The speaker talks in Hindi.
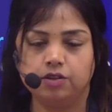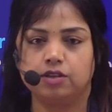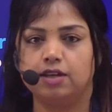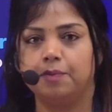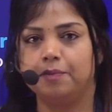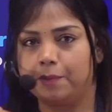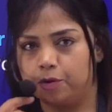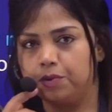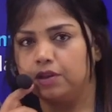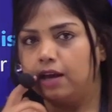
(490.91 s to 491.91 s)
इसलिए मैं
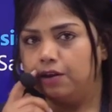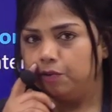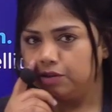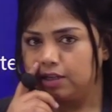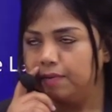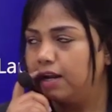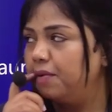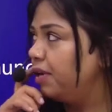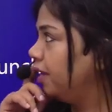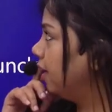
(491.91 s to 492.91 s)
आपको बता रही हूँ इसके बारे
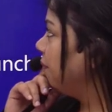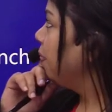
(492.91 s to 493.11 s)
में ठीक है